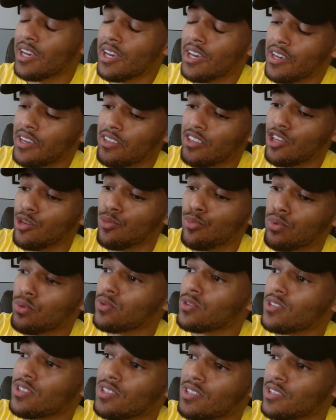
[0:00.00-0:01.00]
In der
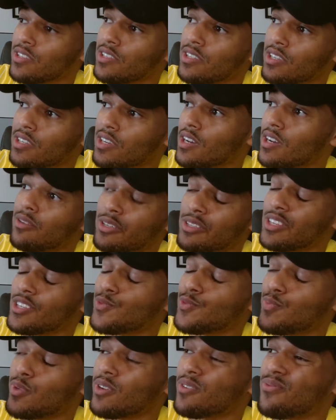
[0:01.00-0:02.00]
Bundesliga ist das
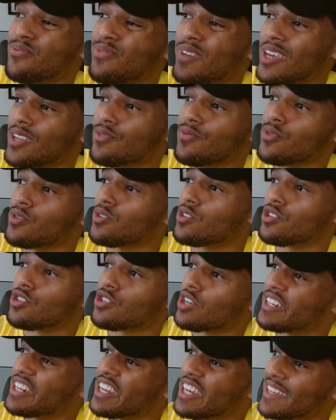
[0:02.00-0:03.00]
perfekt für dich.
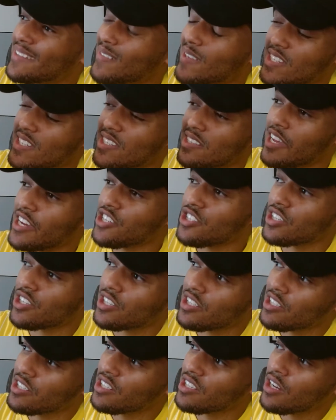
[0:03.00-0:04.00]
Eine etwas leichtere
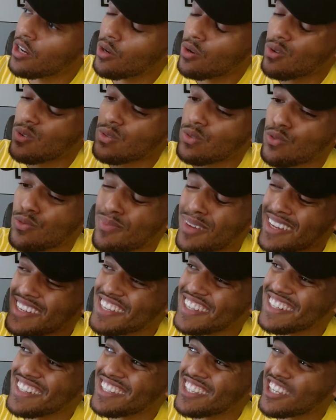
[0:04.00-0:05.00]
Liga und du machst
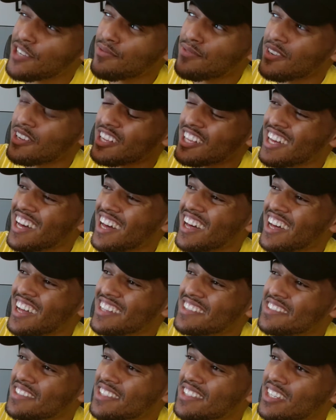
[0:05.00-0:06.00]
deine Treffer
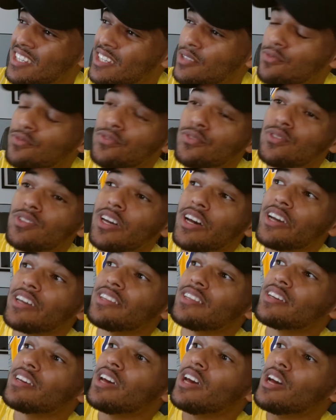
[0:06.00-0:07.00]
garantiert für deine
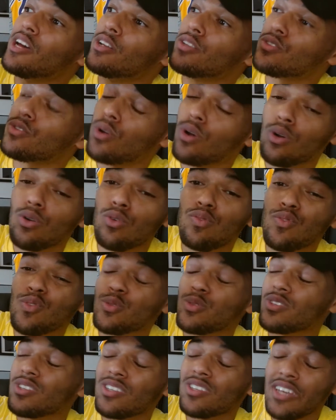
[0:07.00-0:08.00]

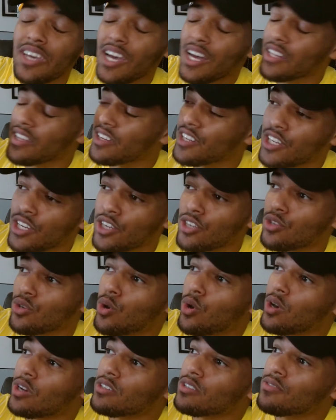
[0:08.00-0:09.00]
Torquote, deine
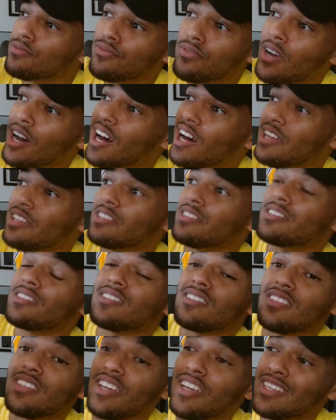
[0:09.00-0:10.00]
Rekorde, für alles.
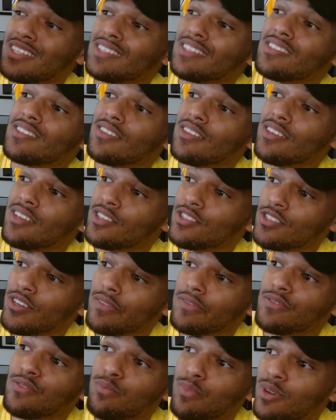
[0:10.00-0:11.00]
Das
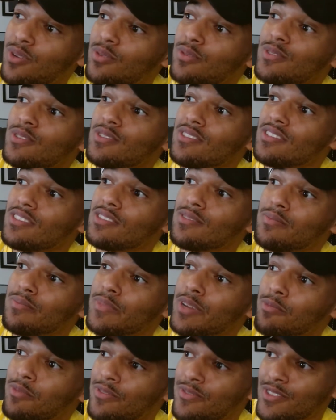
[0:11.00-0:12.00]
schaffst du bei uns beim
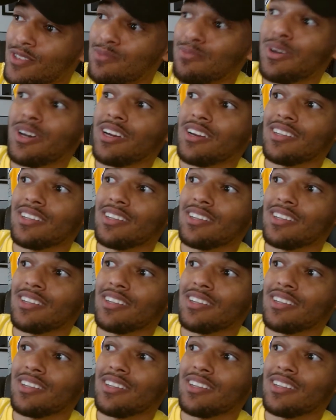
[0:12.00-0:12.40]
FC Bayern.